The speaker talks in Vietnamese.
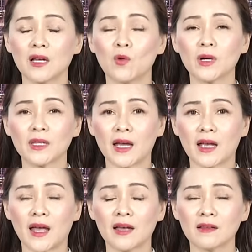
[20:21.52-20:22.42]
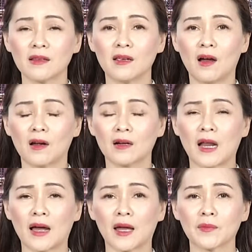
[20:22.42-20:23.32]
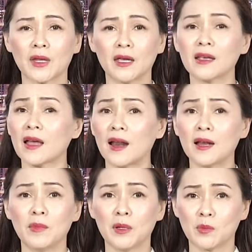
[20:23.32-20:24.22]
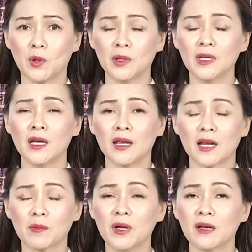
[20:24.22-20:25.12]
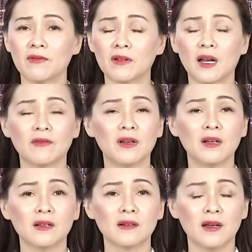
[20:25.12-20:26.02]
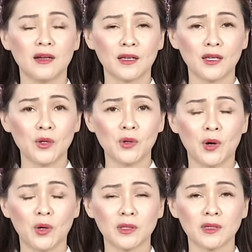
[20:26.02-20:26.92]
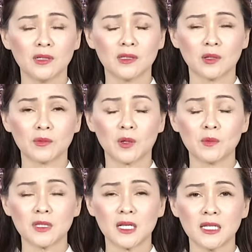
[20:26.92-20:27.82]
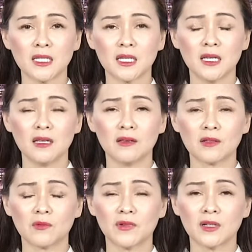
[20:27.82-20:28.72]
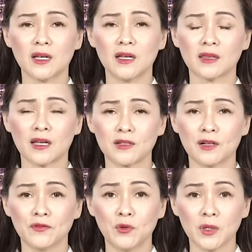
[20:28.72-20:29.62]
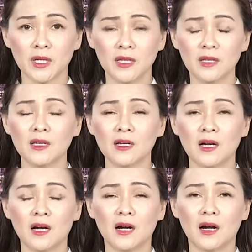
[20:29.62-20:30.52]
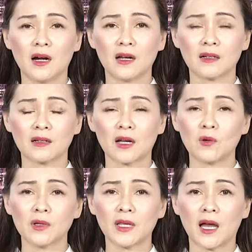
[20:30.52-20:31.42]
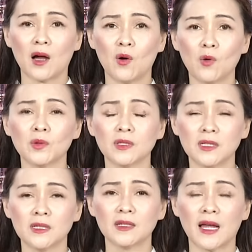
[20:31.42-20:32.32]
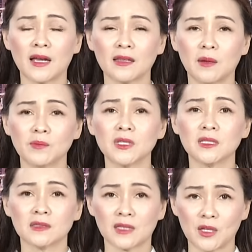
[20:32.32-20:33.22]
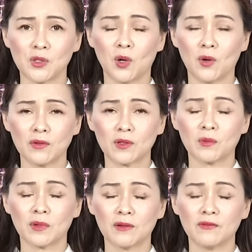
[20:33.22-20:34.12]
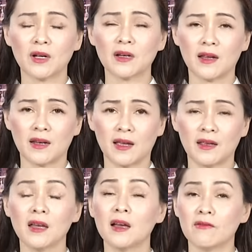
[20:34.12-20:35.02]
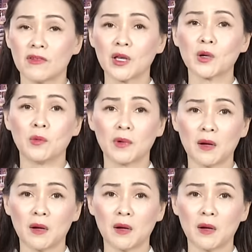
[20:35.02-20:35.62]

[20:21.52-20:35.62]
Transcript: cái quốc gia khác thì họ đã cảm thấy khá là mệt mỏi, đặc biệt là với lời kêu gọi từ Tổng thống Zelensky trong vấn đề tài trợ vũ khí à, các quốc gia hầu như đang dậm chân tại chỗ trong cái vấn đề này và đây cũng